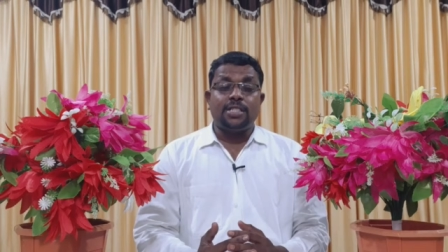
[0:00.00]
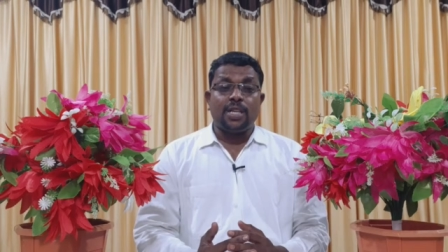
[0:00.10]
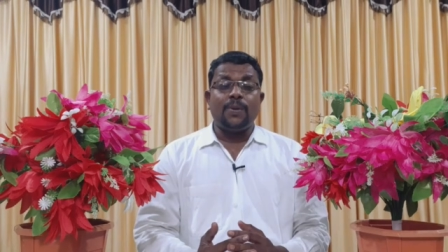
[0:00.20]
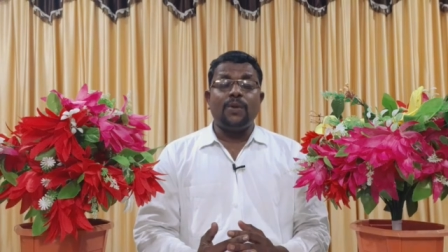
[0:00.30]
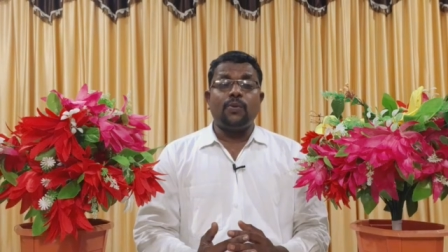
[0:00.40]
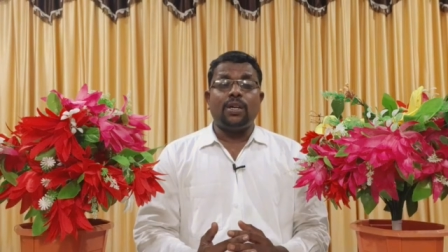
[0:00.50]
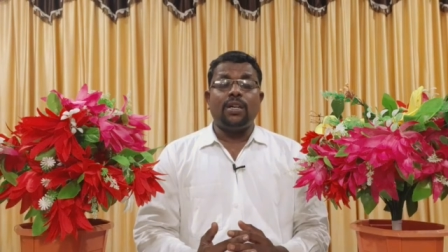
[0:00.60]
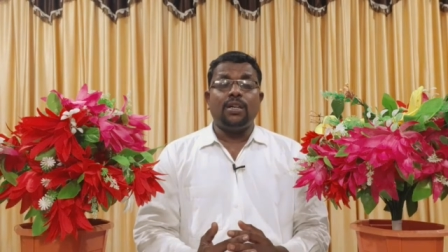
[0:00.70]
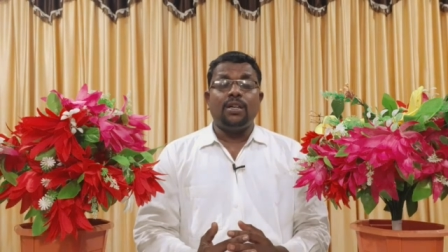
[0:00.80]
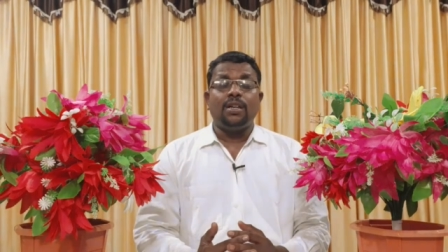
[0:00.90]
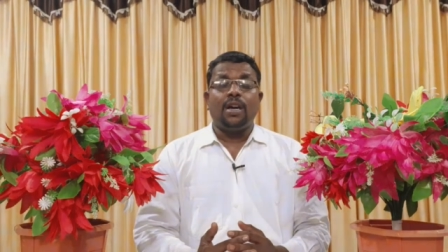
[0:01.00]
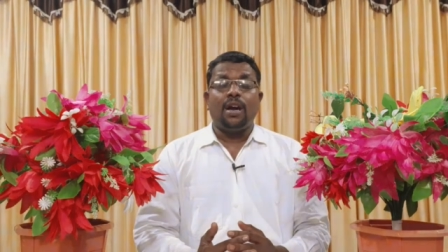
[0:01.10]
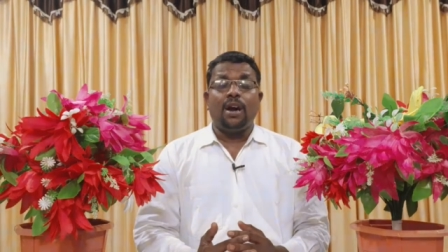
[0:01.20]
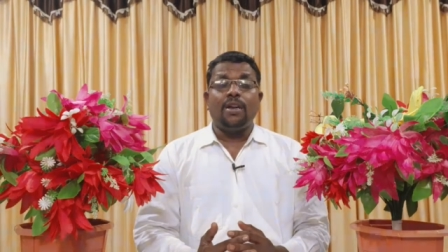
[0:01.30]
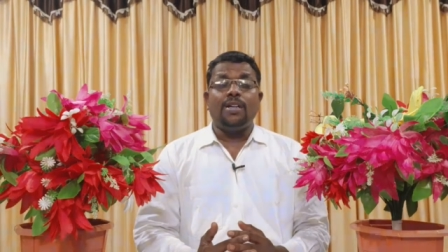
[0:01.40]
செபியுங்கள்
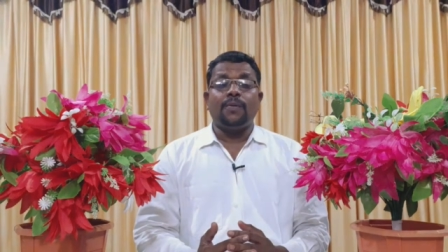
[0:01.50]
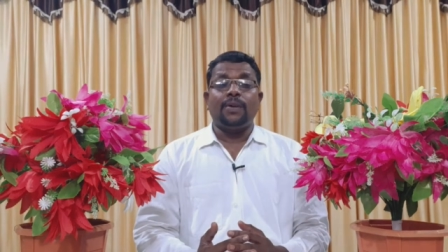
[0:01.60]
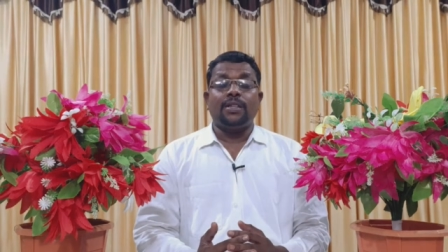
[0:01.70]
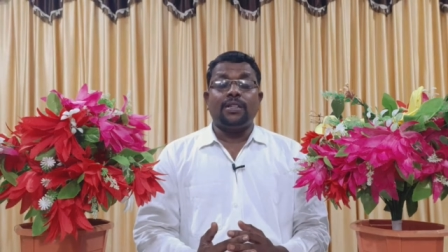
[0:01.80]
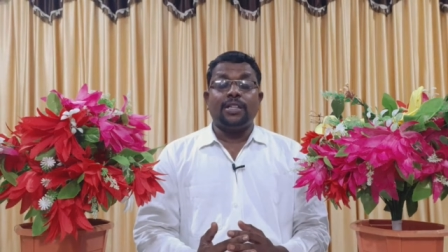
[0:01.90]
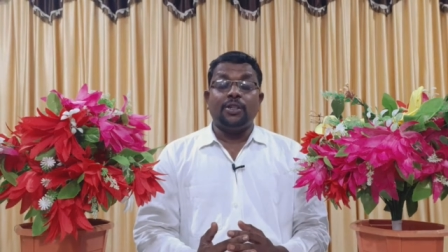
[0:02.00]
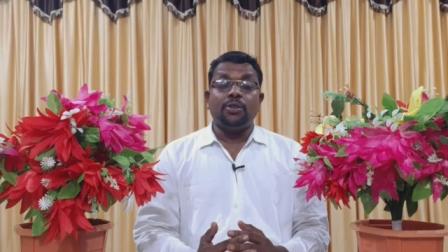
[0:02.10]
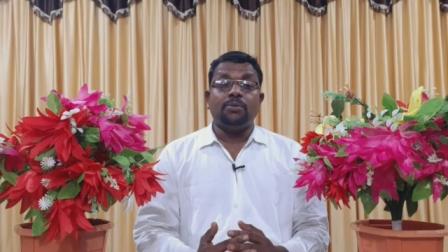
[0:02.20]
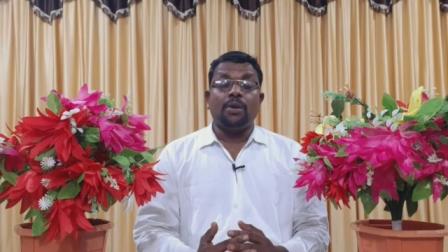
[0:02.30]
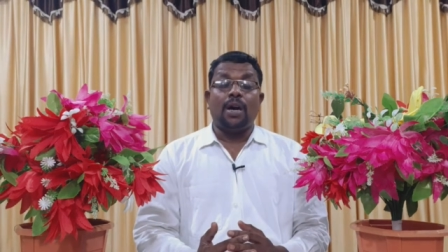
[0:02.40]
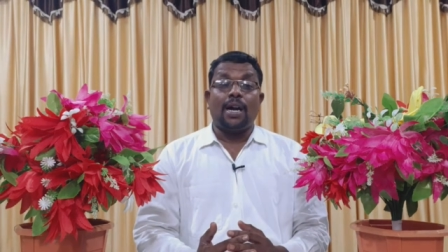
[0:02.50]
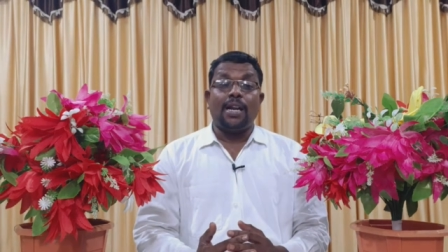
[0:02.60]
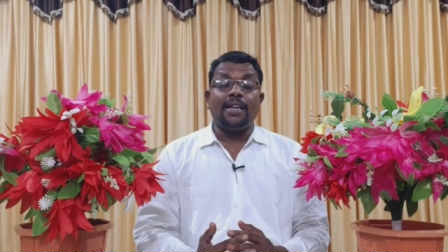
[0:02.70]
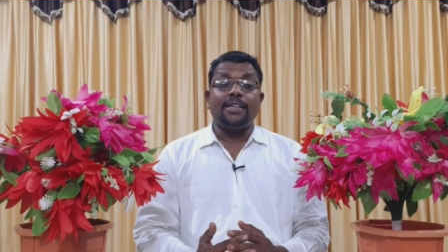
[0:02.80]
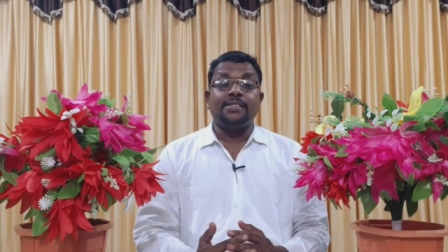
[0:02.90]
ஆண்டவர் இன்னும்
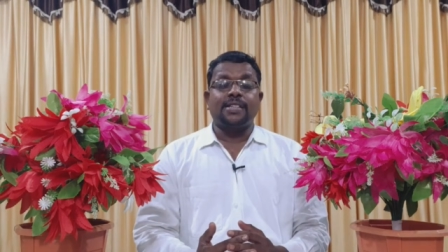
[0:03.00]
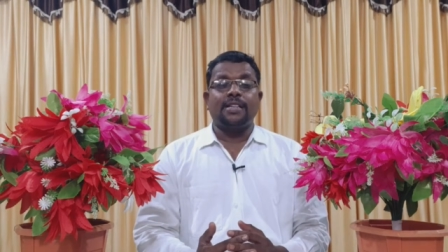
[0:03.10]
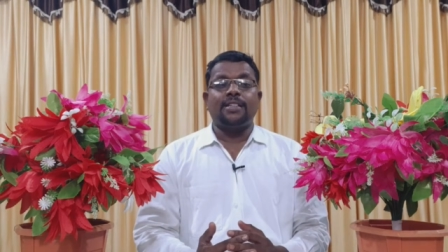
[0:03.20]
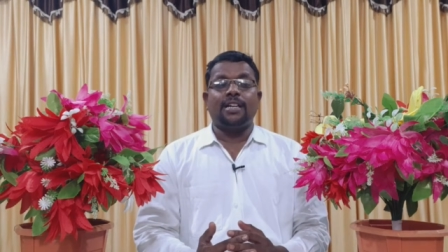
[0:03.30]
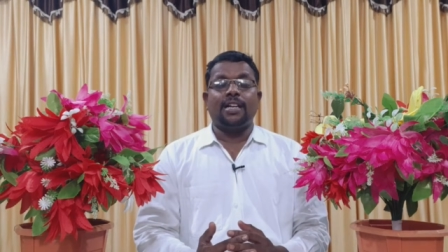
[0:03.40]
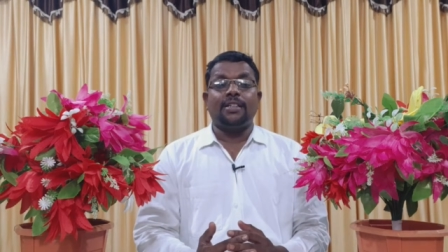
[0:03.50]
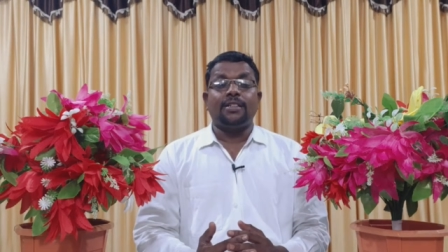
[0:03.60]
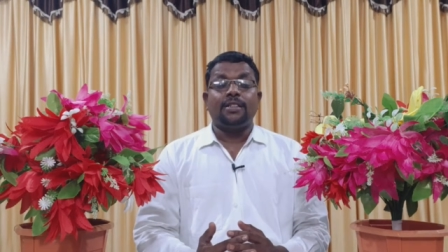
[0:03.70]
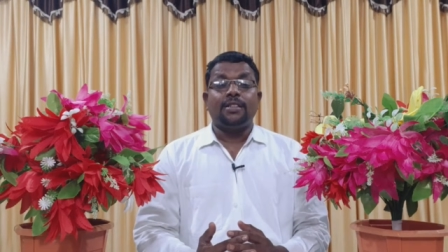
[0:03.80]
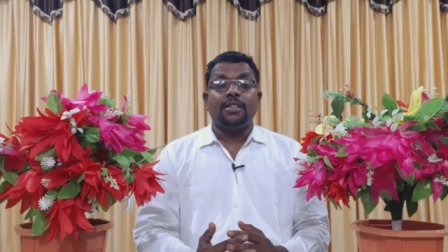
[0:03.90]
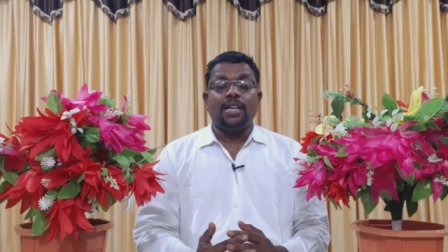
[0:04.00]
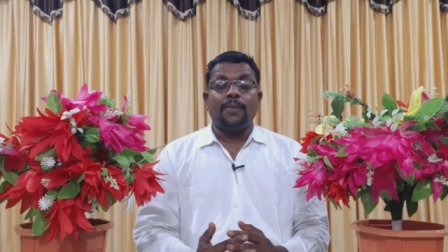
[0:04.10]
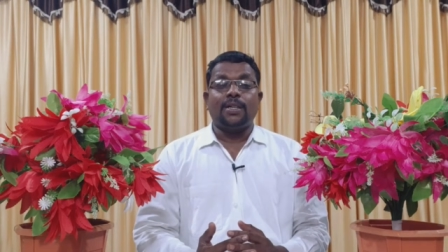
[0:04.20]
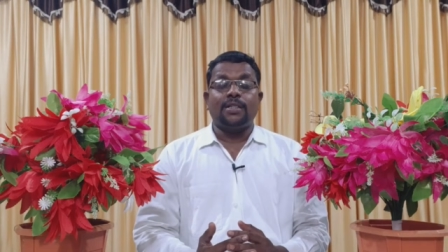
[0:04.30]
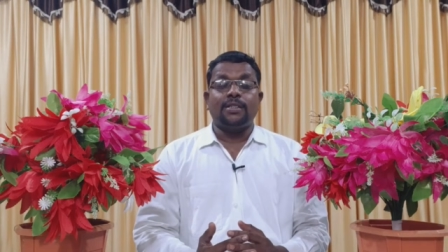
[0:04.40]
அநேக செய்திகளை
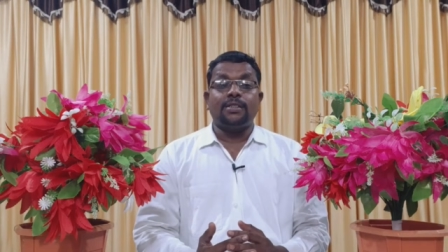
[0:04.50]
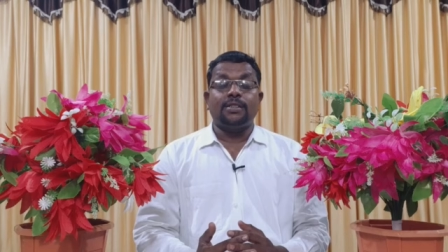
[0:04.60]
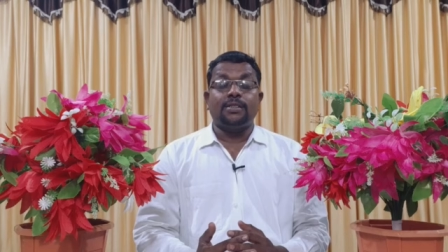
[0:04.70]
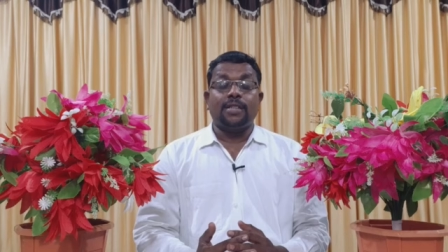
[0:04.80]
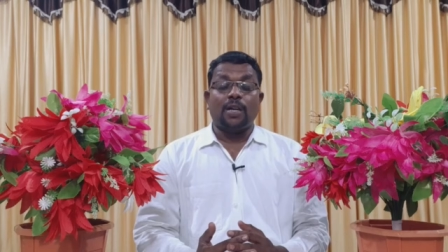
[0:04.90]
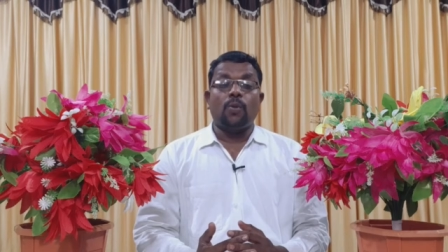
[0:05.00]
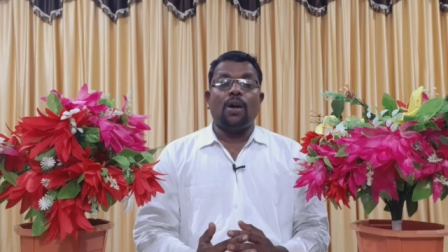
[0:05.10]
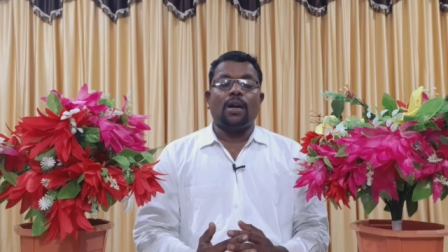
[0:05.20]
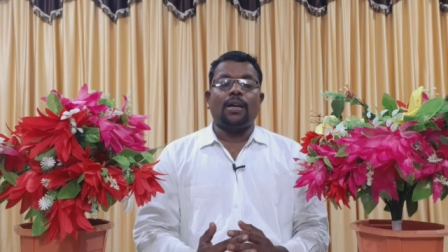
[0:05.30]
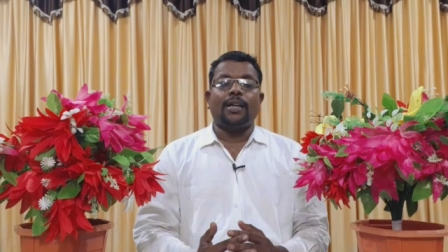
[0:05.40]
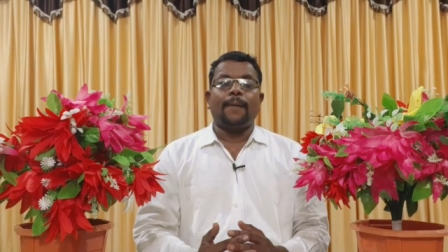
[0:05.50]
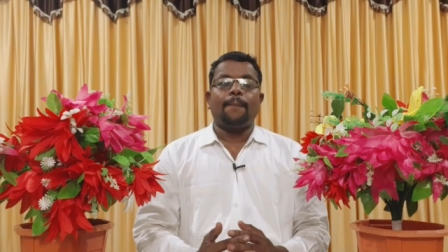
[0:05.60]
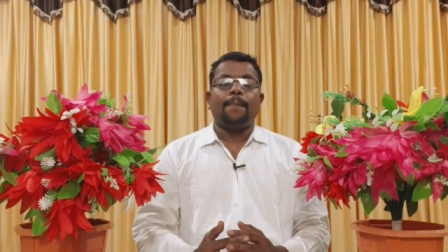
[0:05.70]
நமக்கு தருவாராக